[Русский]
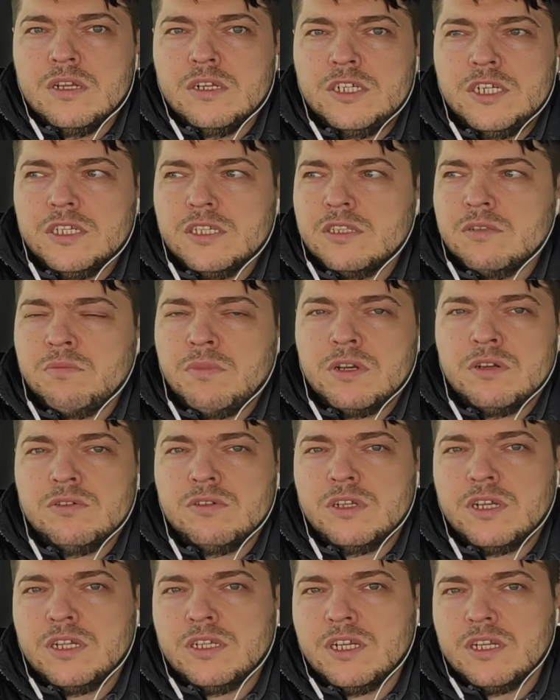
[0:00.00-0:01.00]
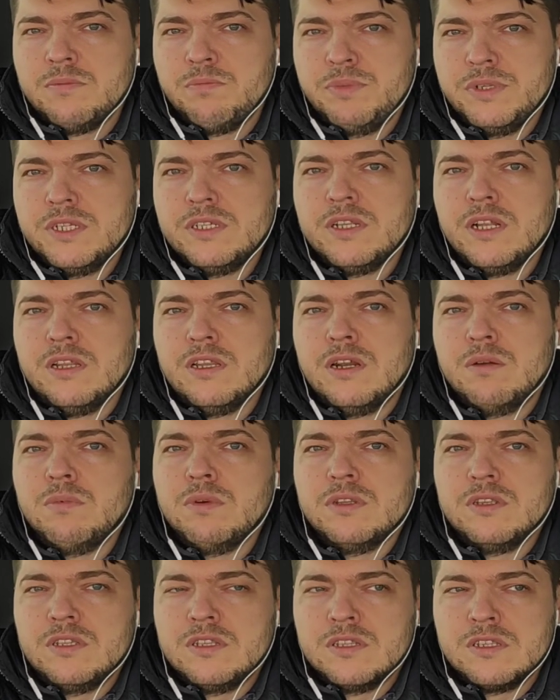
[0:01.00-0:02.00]
честно могу сказать, перестал
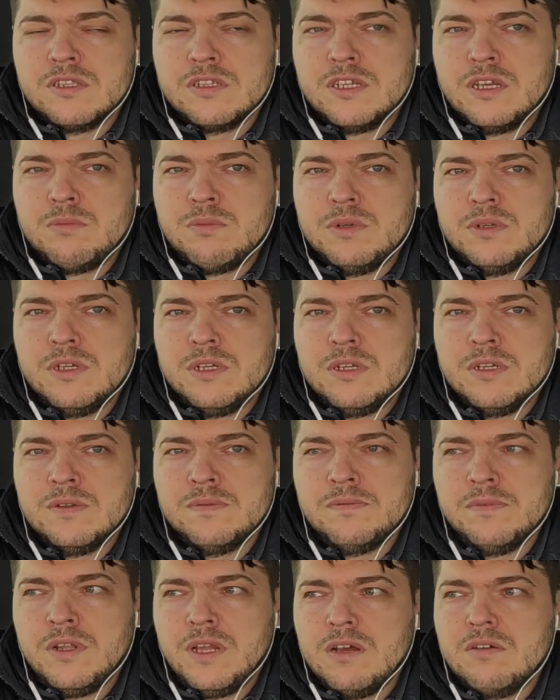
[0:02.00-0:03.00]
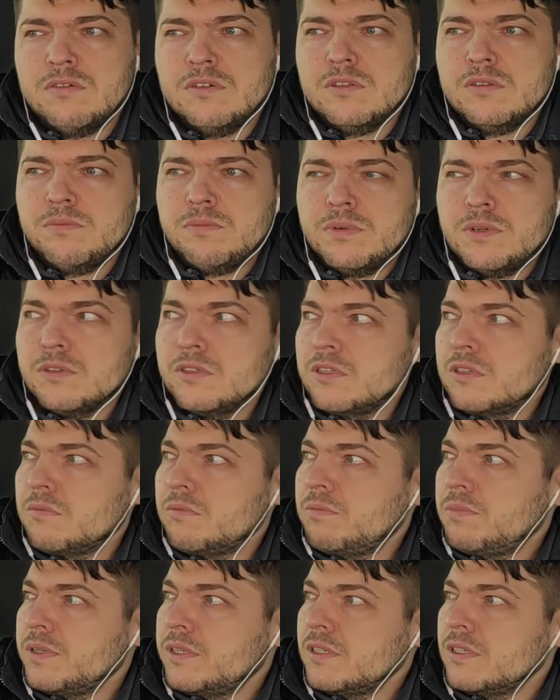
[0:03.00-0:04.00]
работать над собой. Да, вот просто
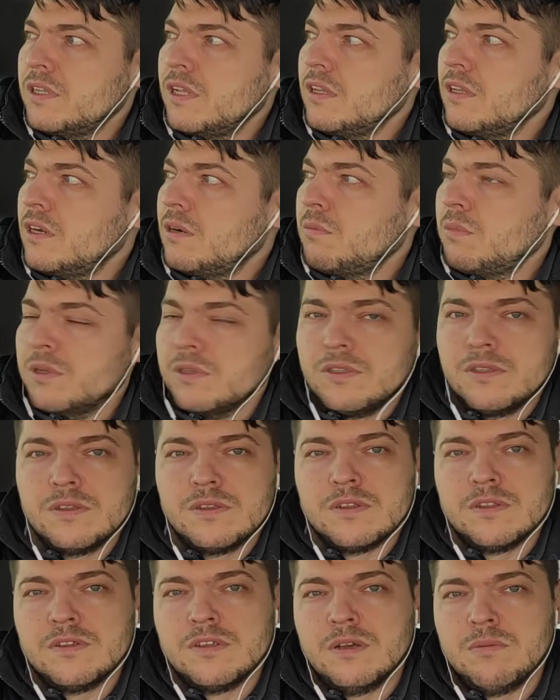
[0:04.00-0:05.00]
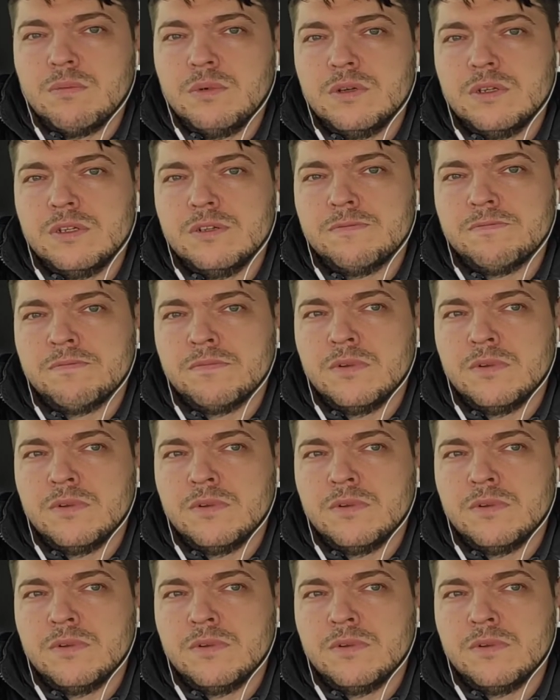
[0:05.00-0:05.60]
перестал работать над собой,